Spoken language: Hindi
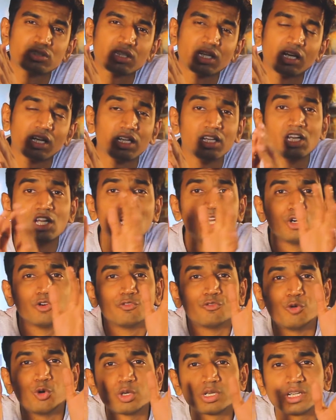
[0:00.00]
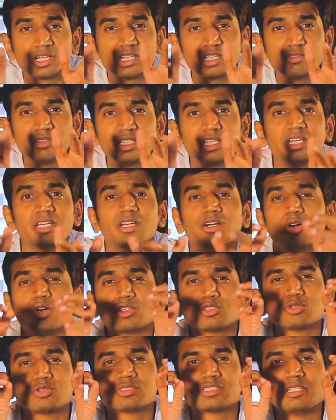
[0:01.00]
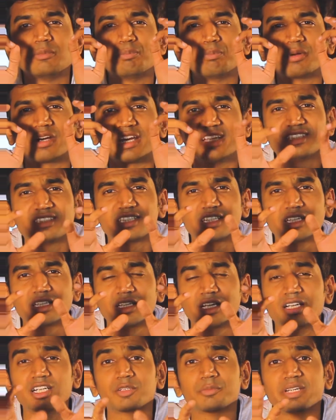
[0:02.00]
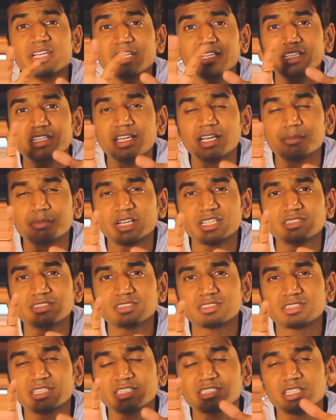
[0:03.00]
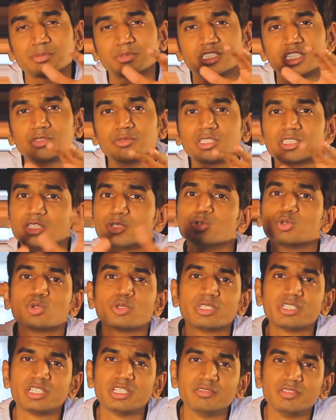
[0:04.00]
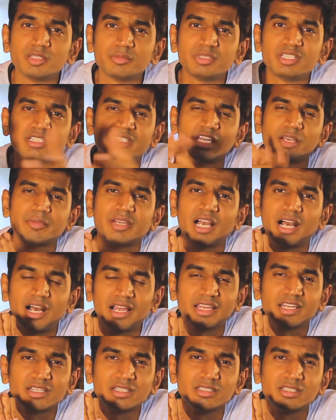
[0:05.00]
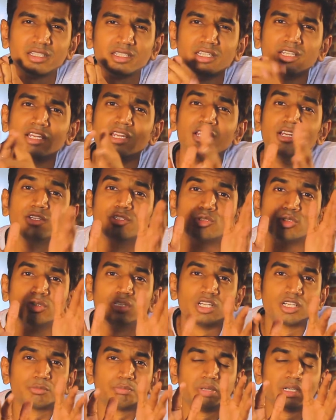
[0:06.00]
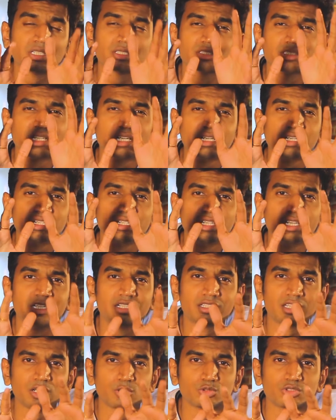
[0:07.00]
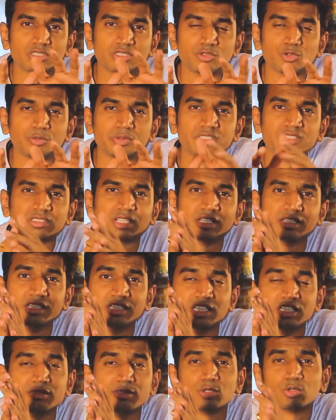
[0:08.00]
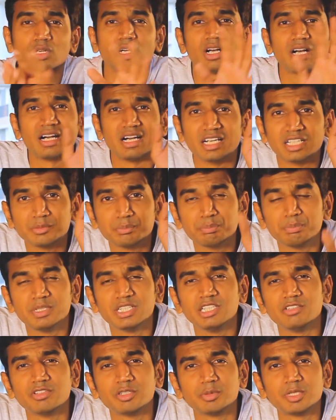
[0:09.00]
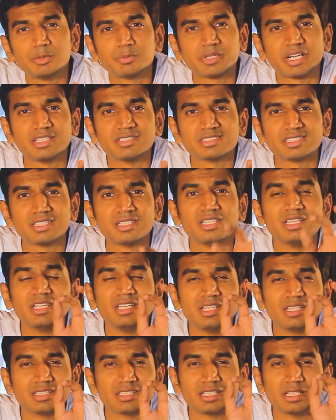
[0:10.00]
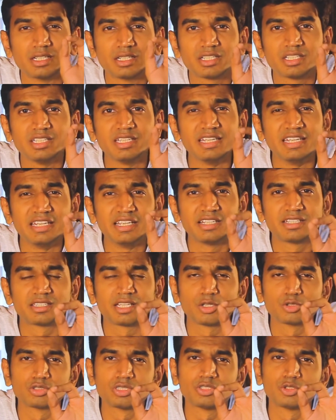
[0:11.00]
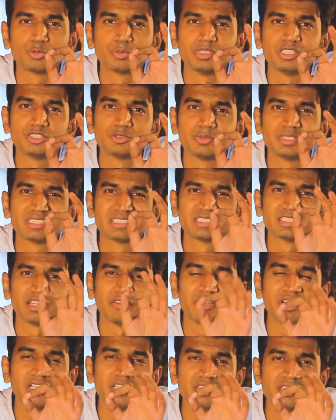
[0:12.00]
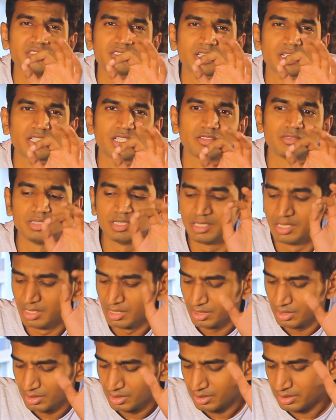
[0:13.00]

इंचज़ का फोर के टीवी है और जो इसकी प्राइस है अगर मैं इंडिया प्राइस के हिसाब से कन्वर्ट करूं क्योंकि टीवी अभी इंडिया में आया नहीं है तो लगभग थर्टी एट थाउजेंड रुपीज़ का ये टीवी होगा अनबिलीवेबल प्राइस है थर्टी एट थाउजेंड रुपीज़ में सेवेंटी इंच का टीवी